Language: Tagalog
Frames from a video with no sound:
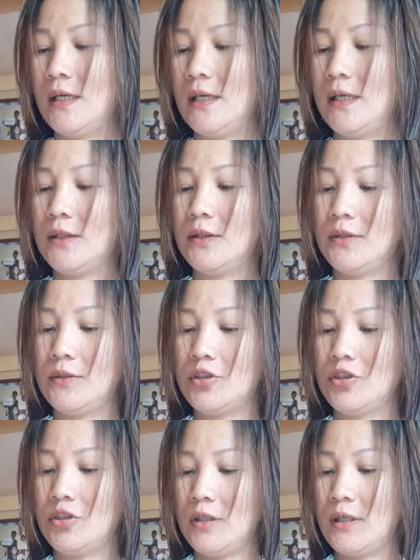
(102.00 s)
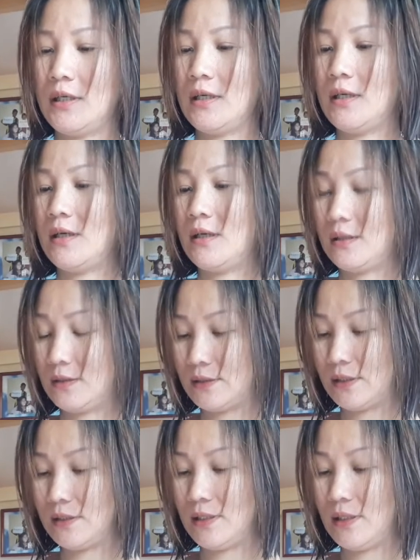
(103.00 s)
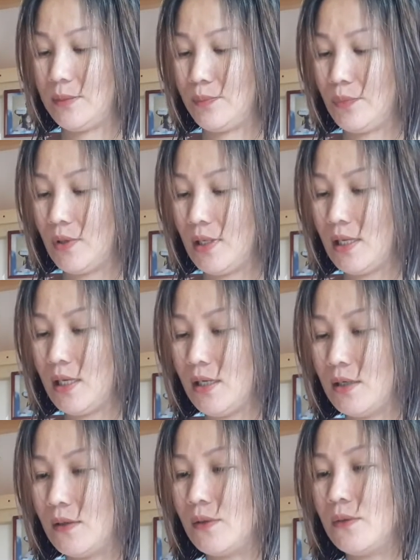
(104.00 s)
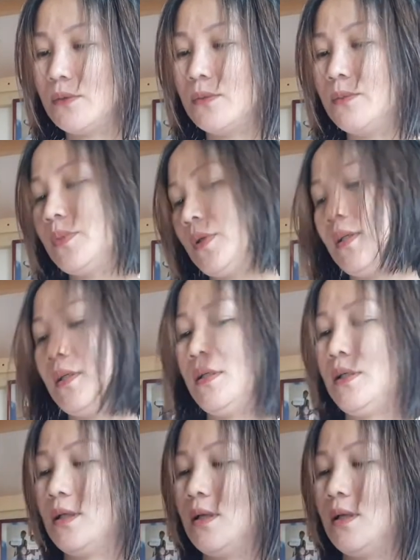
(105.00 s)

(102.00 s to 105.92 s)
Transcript: Eto siya. Sandali po ah. Ruby